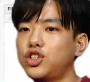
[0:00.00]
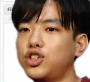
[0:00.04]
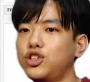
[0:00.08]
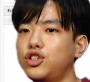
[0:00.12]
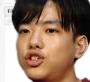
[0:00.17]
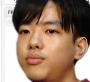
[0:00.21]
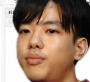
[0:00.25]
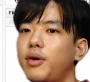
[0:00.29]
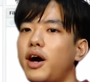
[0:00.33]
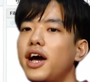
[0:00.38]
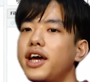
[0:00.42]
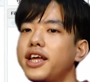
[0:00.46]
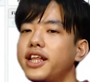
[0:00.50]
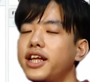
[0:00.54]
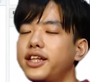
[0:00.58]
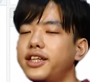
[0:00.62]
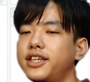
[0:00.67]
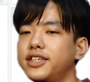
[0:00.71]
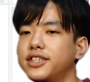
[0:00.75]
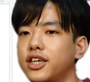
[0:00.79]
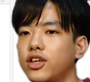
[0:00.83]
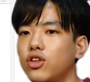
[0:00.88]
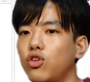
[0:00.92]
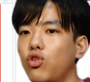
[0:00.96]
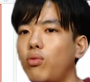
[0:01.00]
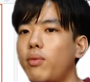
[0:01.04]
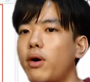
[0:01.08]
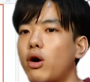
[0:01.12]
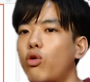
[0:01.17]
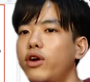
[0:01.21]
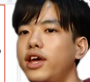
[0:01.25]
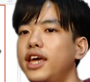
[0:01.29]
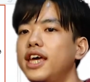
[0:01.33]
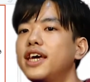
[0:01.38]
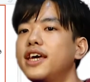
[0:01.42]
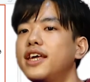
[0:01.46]
る場合なんですけど、まあ、
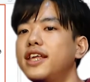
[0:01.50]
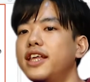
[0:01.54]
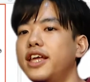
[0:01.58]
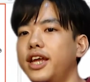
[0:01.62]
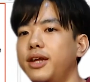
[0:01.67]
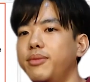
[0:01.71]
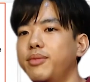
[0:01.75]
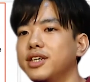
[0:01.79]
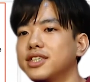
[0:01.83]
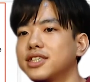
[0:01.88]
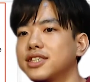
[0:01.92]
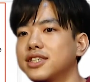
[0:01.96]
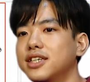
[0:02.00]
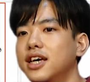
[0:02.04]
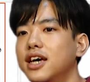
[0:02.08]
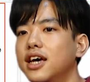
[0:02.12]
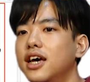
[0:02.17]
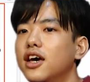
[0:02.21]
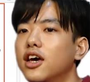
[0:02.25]
これ一気にやります。